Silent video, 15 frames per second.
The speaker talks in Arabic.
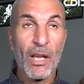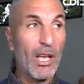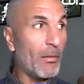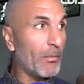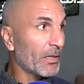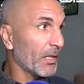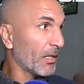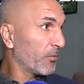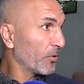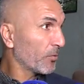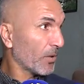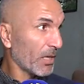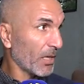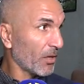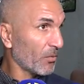امنا
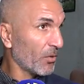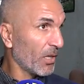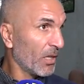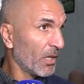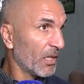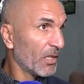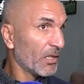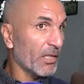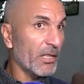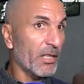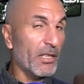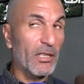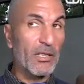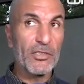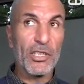الفوتبول هذا هو euh،
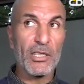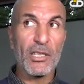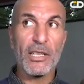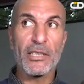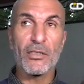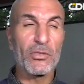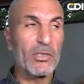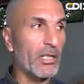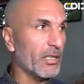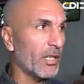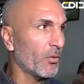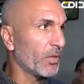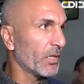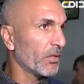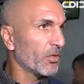جات لاكسيون
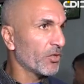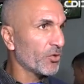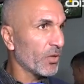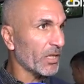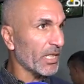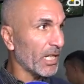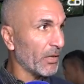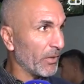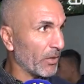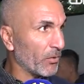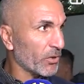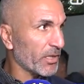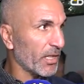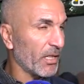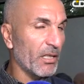تاليه وين الجوار دخل في
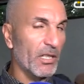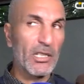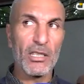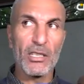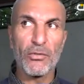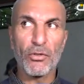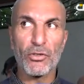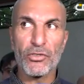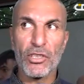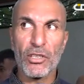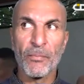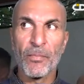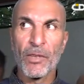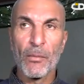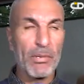لاكورس تاع
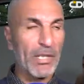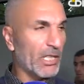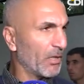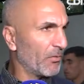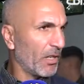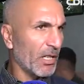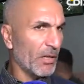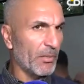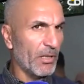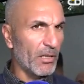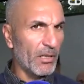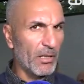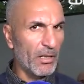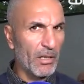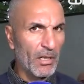الديفونسور بيناتي
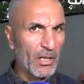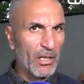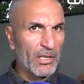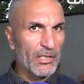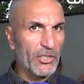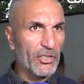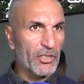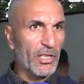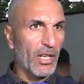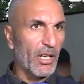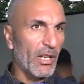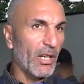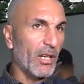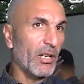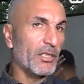فالابل
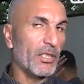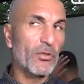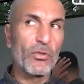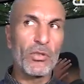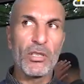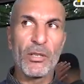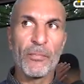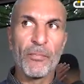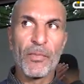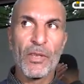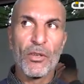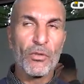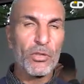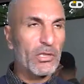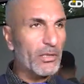سجلناها انا نقول
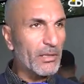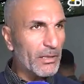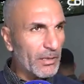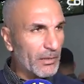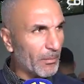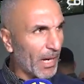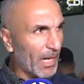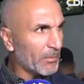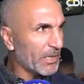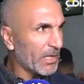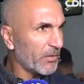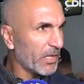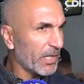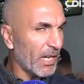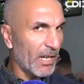كنت طمعان
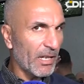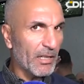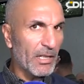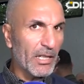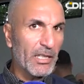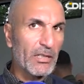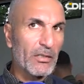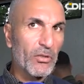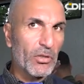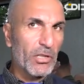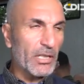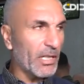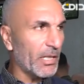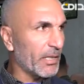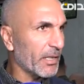بزاف اللقاء هذا لكن
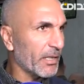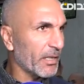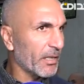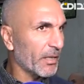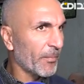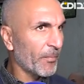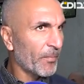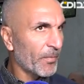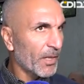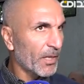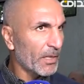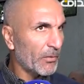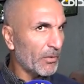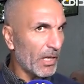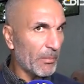النقطه تخليك
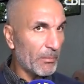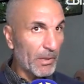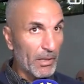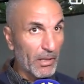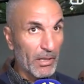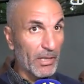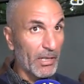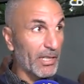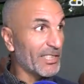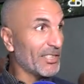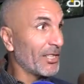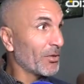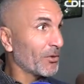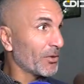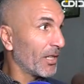تفرح
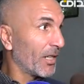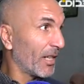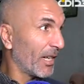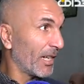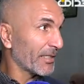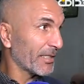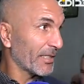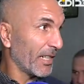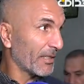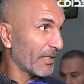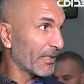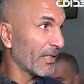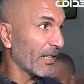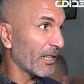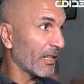بالنتيجه اللي كنا خاسرين
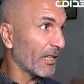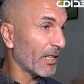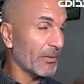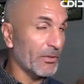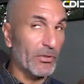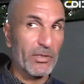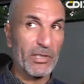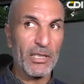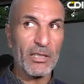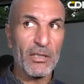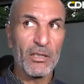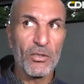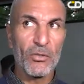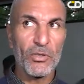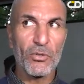حتى للدقيقه 95
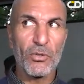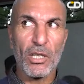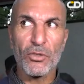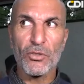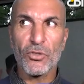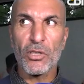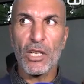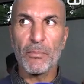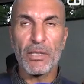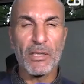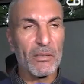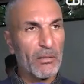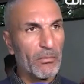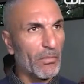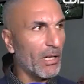واش نقول لك نشكر
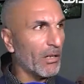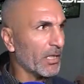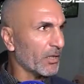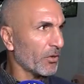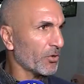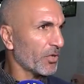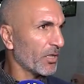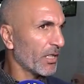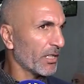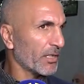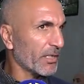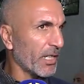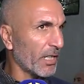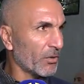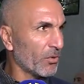اللاعبين ما قطعوش
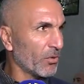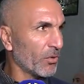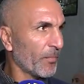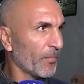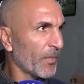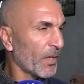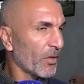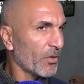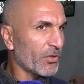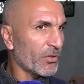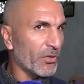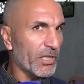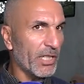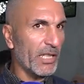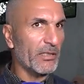الياس قعدوا
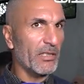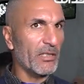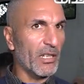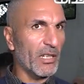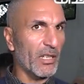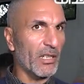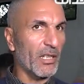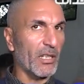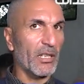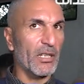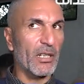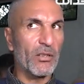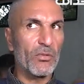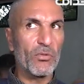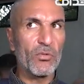كونسونتري حتى الدقيقه
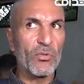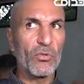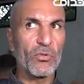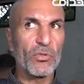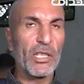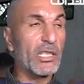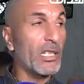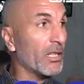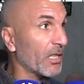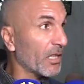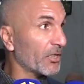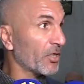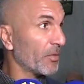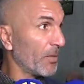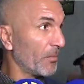الاخيره ونهني
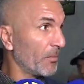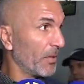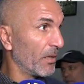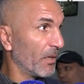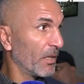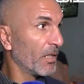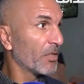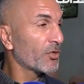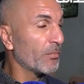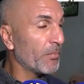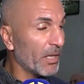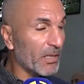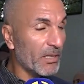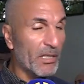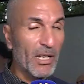ايضا شباب
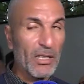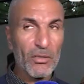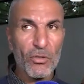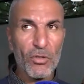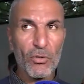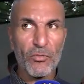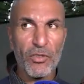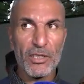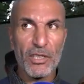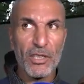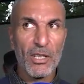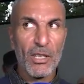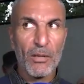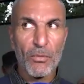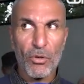شبان نهاد نقول لهم
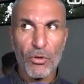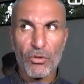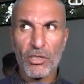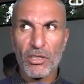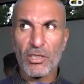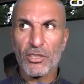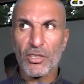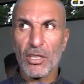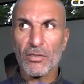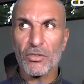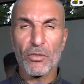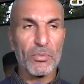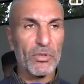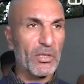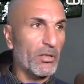فاني مون كونتينيتي ان شاء الله
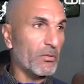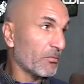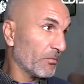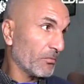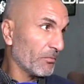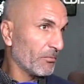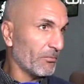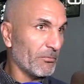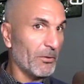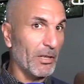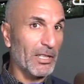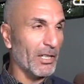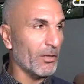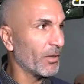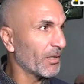الشامبيون
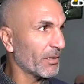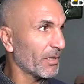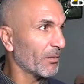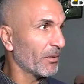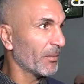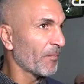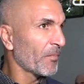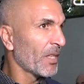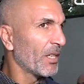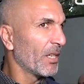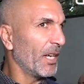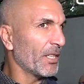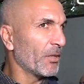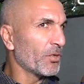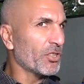وهذا هو
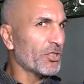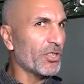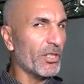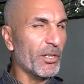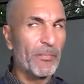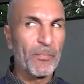احنا واش